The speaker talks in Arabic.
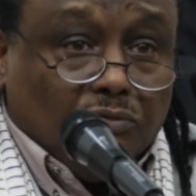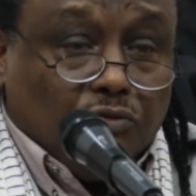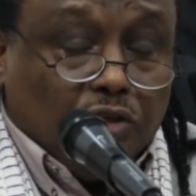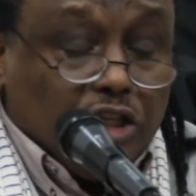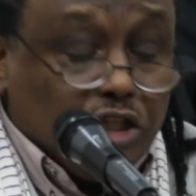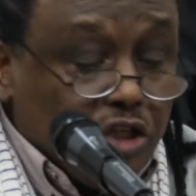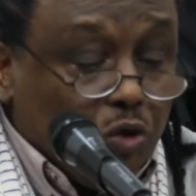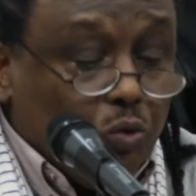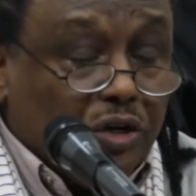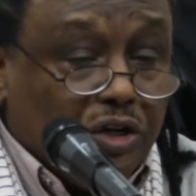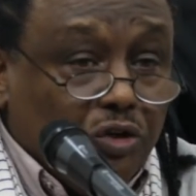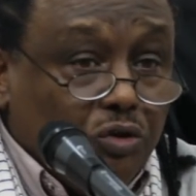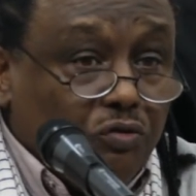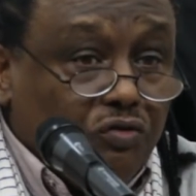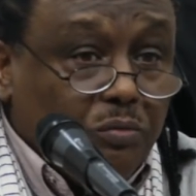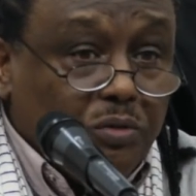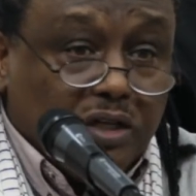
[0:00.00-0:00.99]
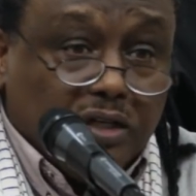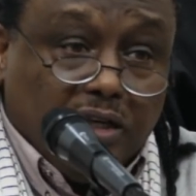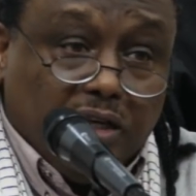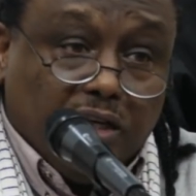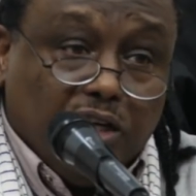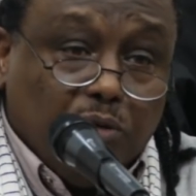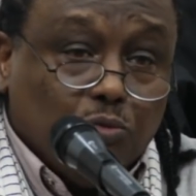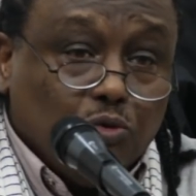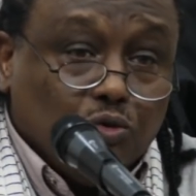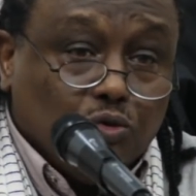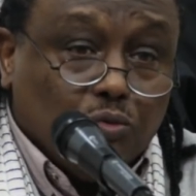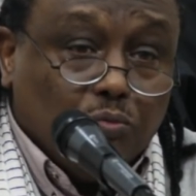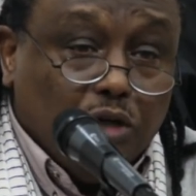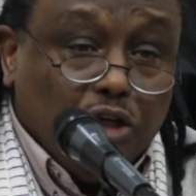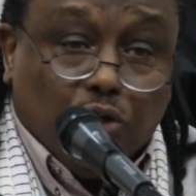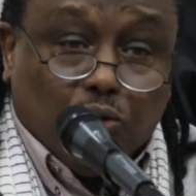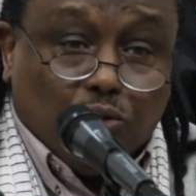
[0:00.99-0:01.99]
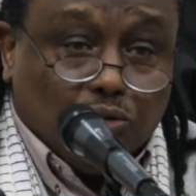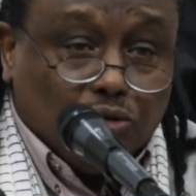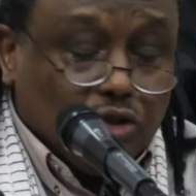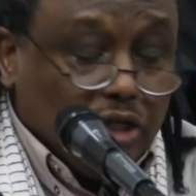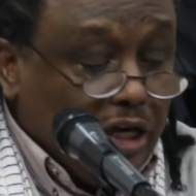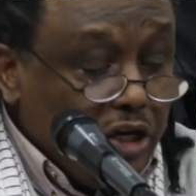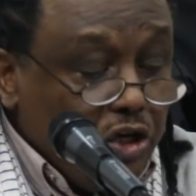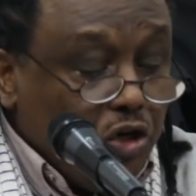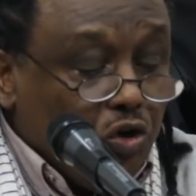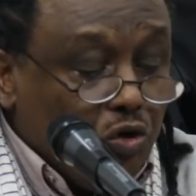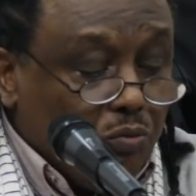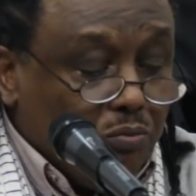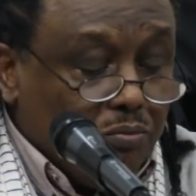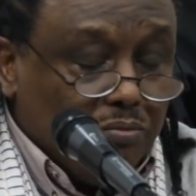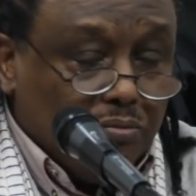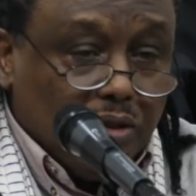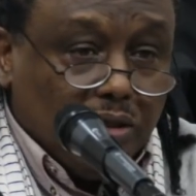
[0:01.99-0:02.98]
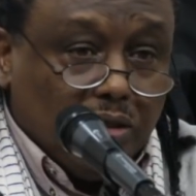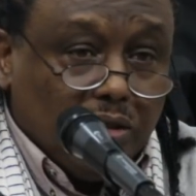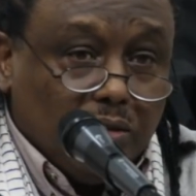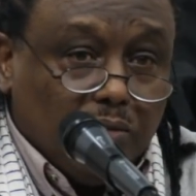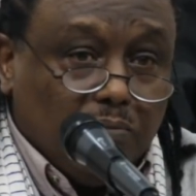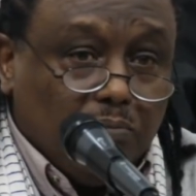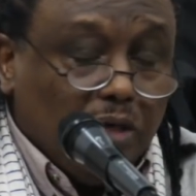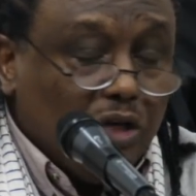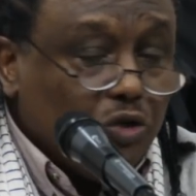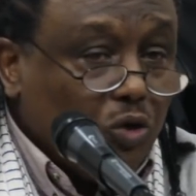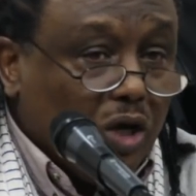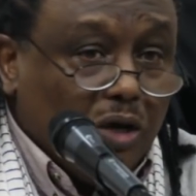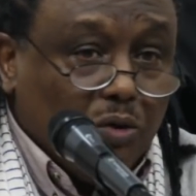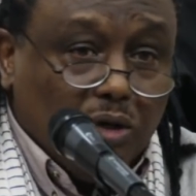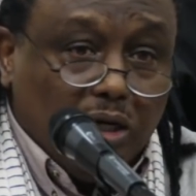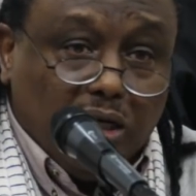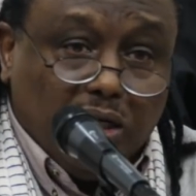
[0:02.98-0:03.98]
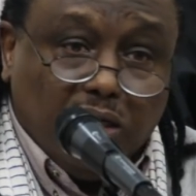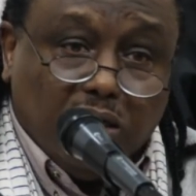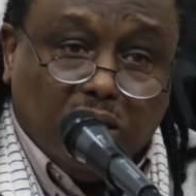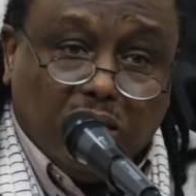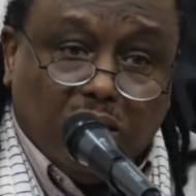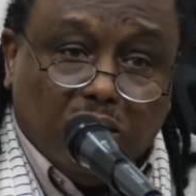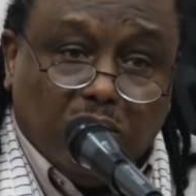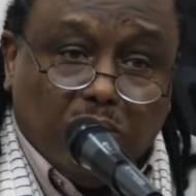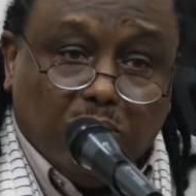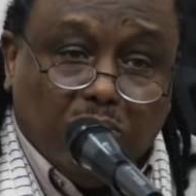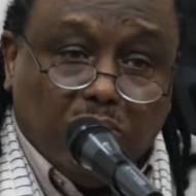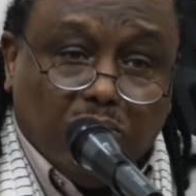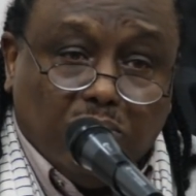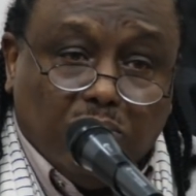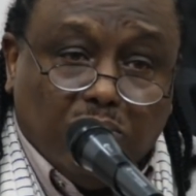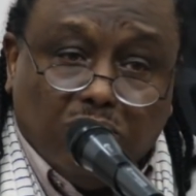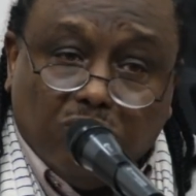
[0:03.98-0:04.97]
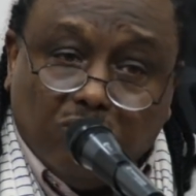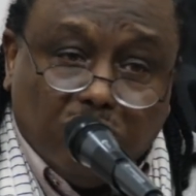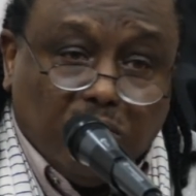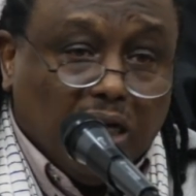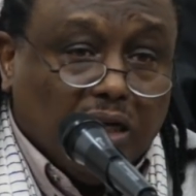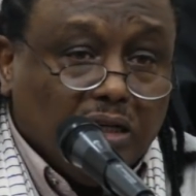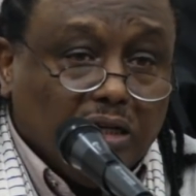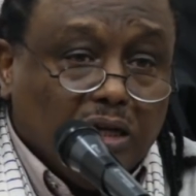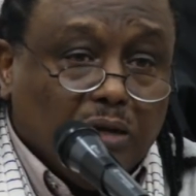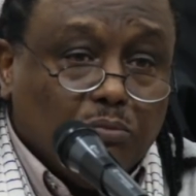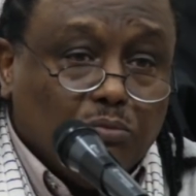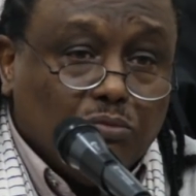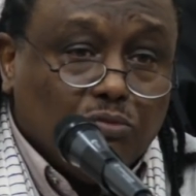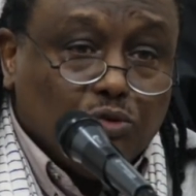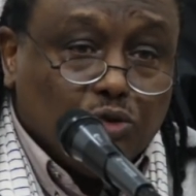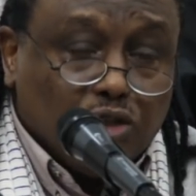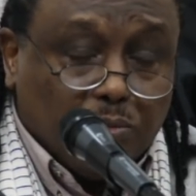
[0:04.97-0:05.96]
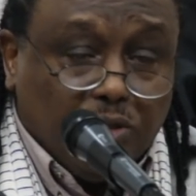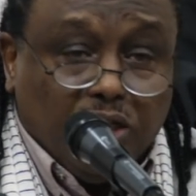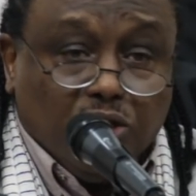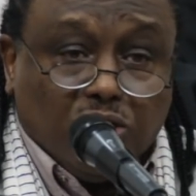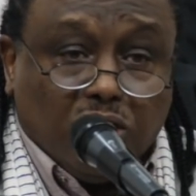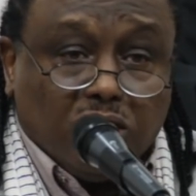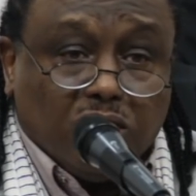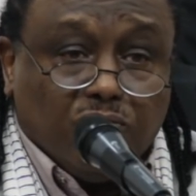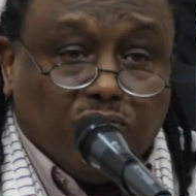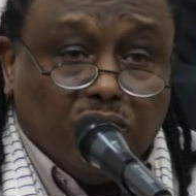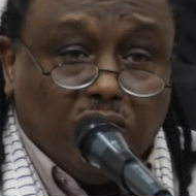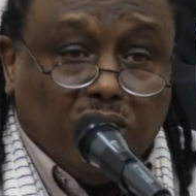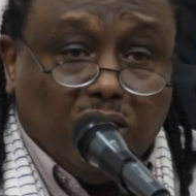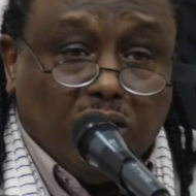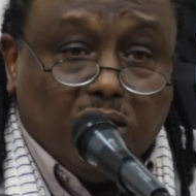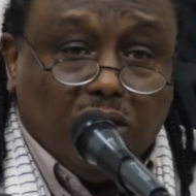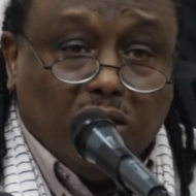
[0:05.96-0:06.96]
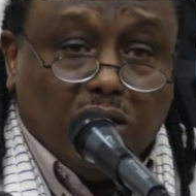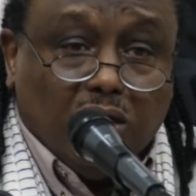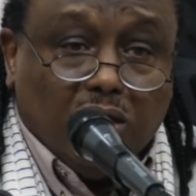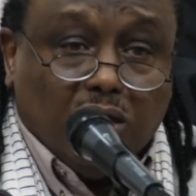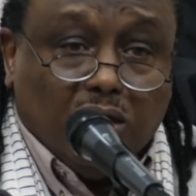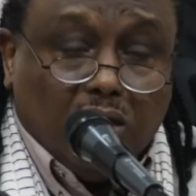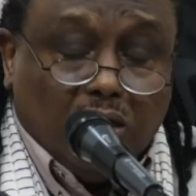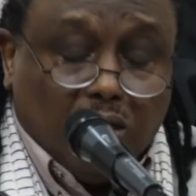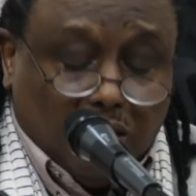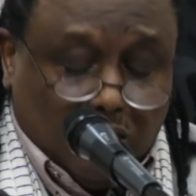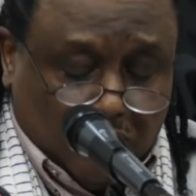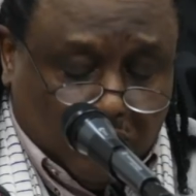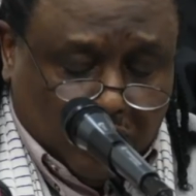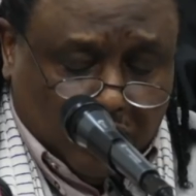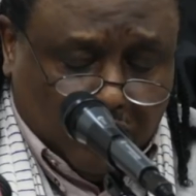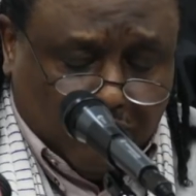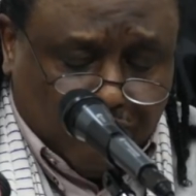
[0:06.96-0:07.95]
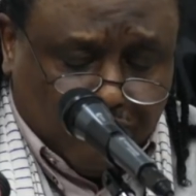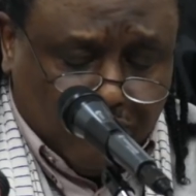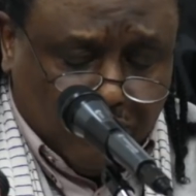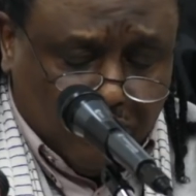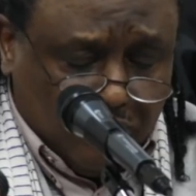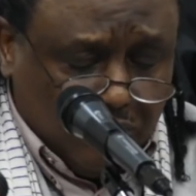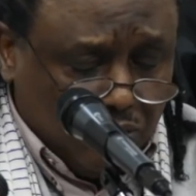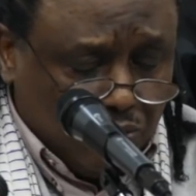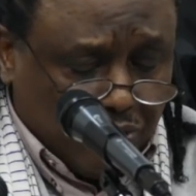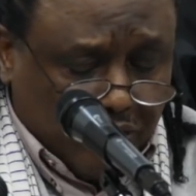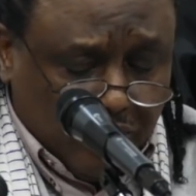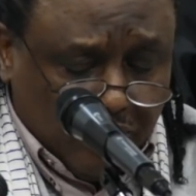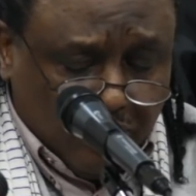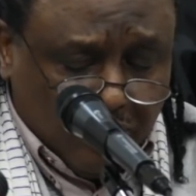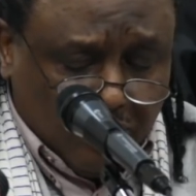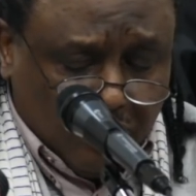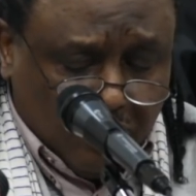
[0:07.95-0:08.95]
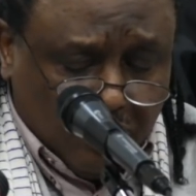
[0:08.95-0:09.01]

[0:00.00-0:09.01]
فتصور انه في بريطانيا يموتوا مليون ونص اليوم ماتوا حوالي يعني كم 70 شخص في كييف في اوكرين